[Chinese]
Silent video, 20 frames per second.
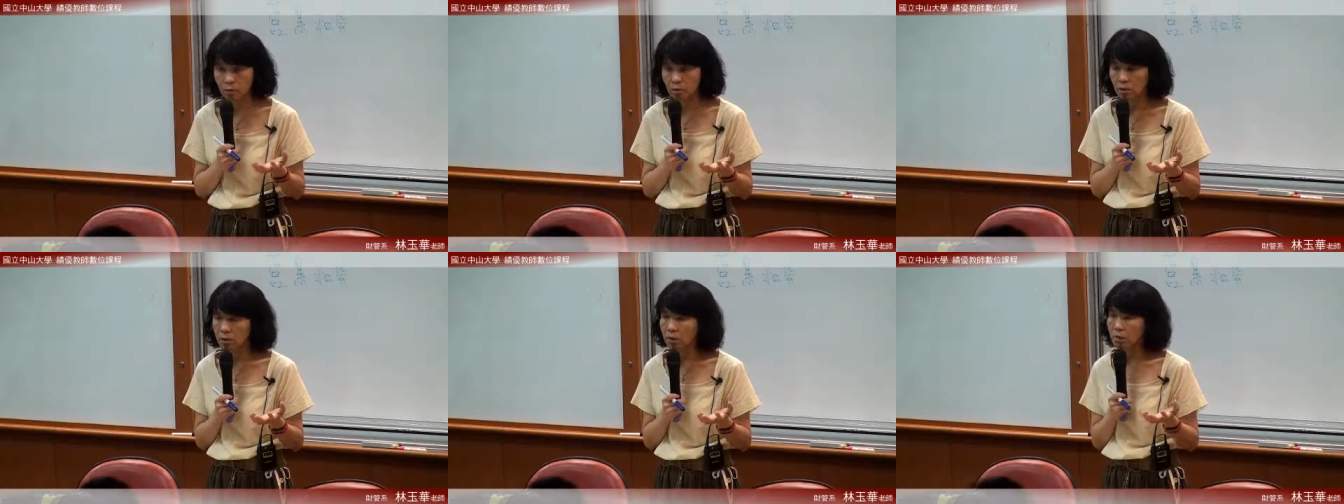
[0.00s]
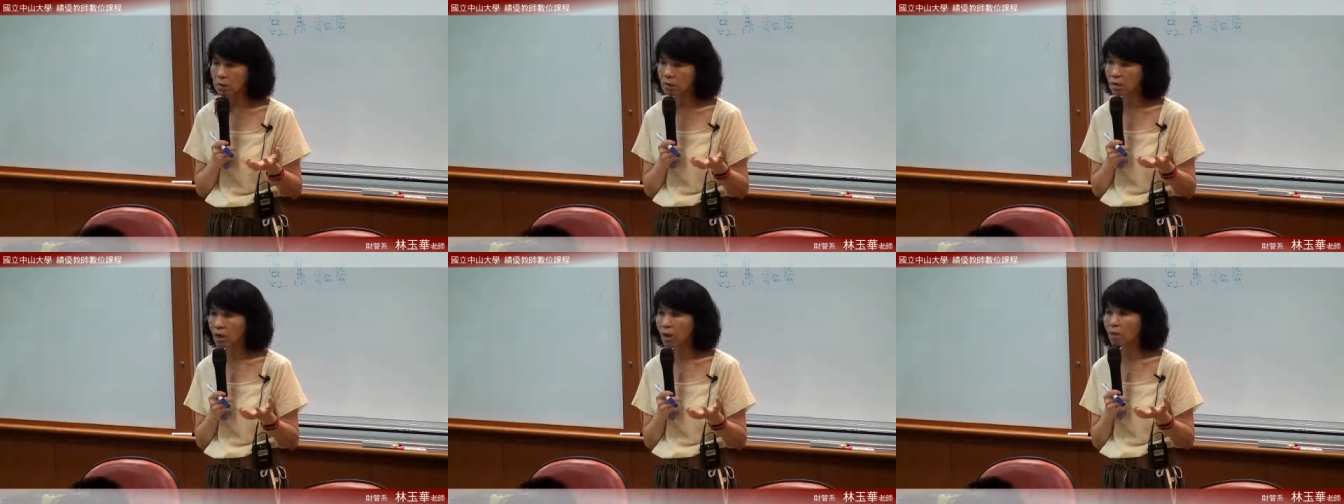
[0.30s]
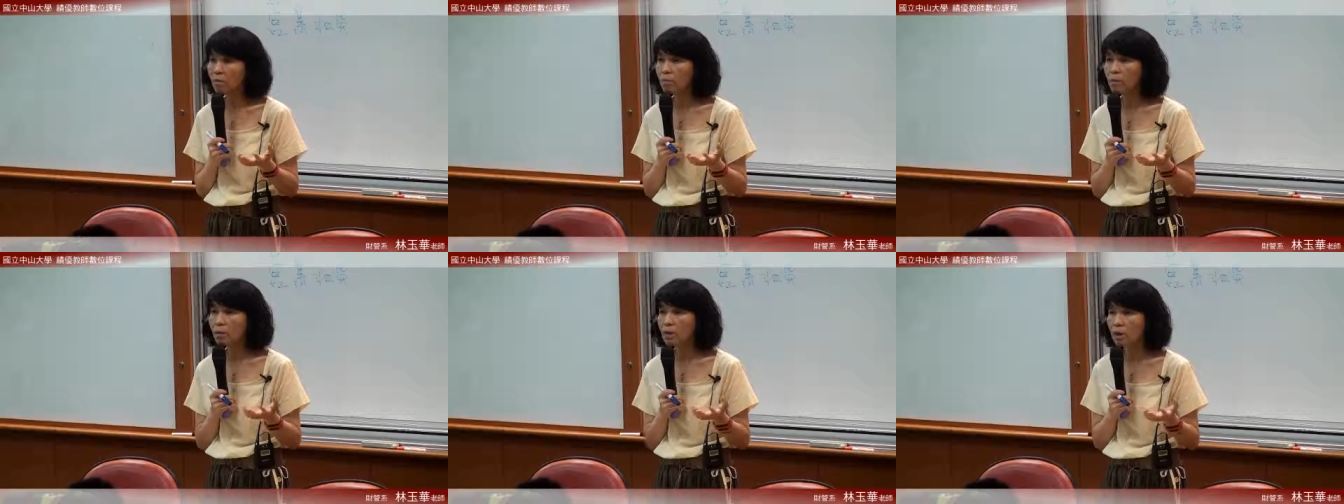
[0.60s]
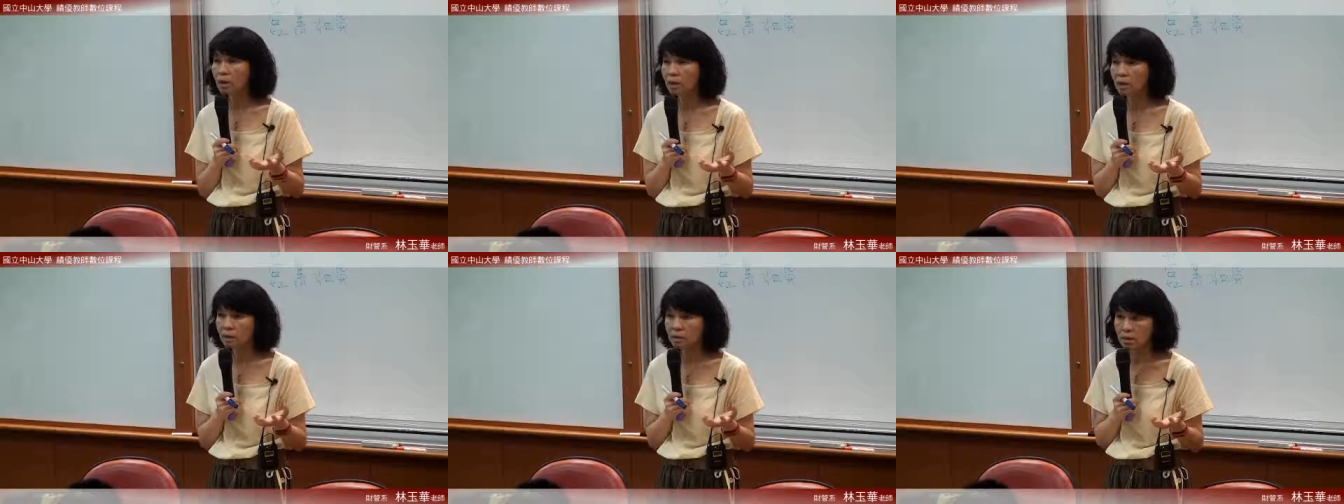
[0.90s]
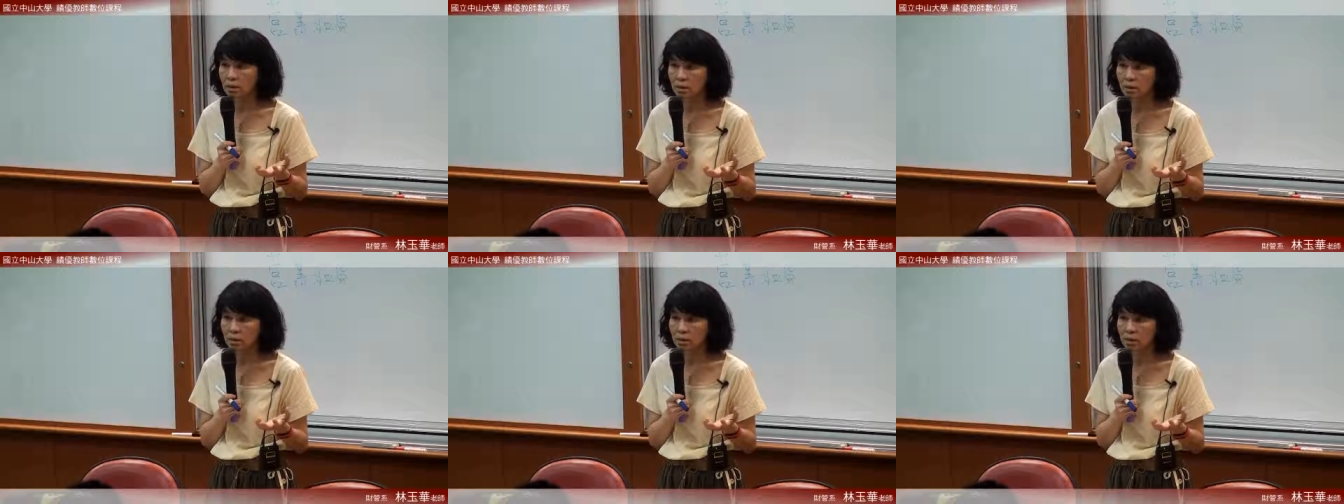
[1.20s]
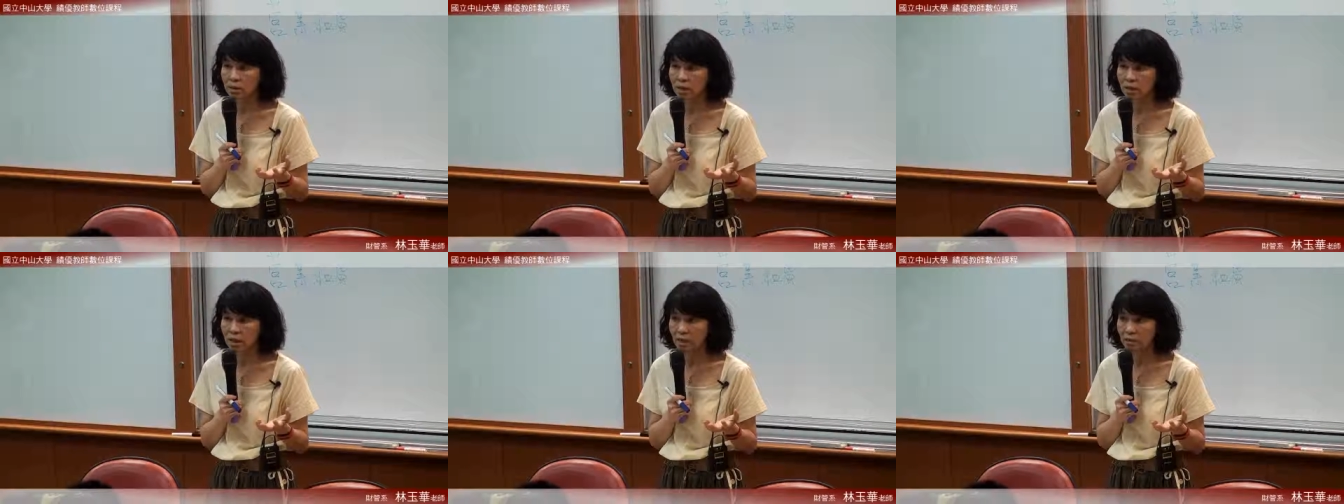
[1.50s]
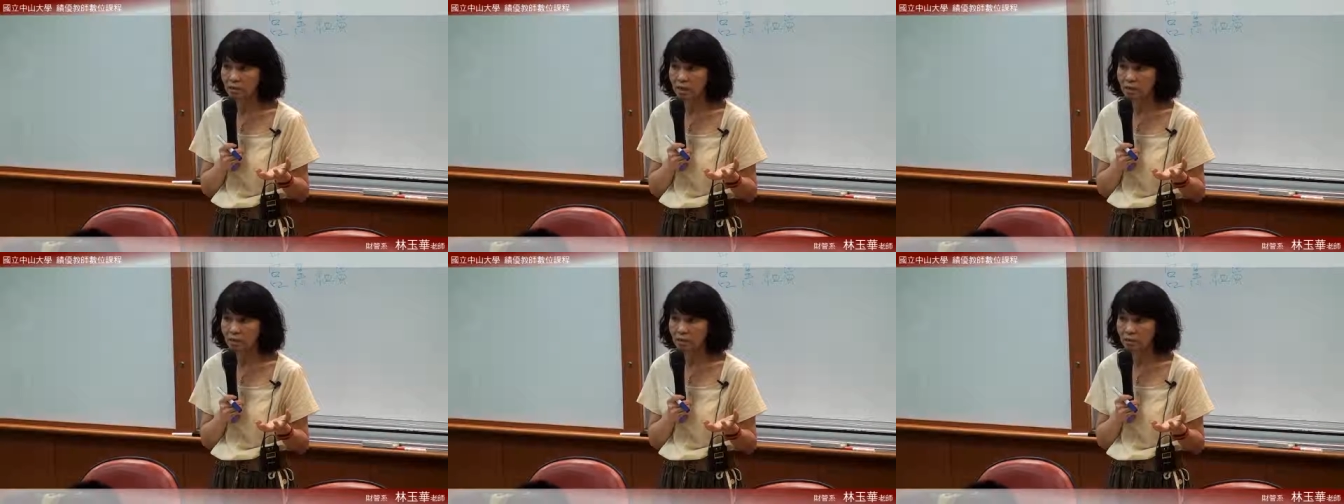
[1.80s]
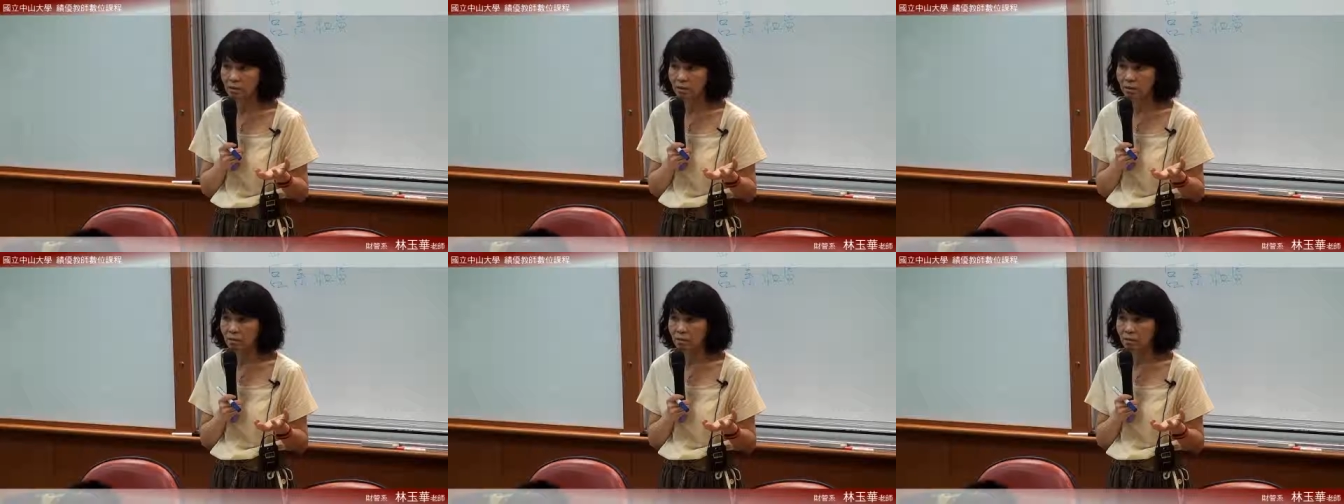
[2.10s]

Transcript: 但是他有没有给他人家钱呢？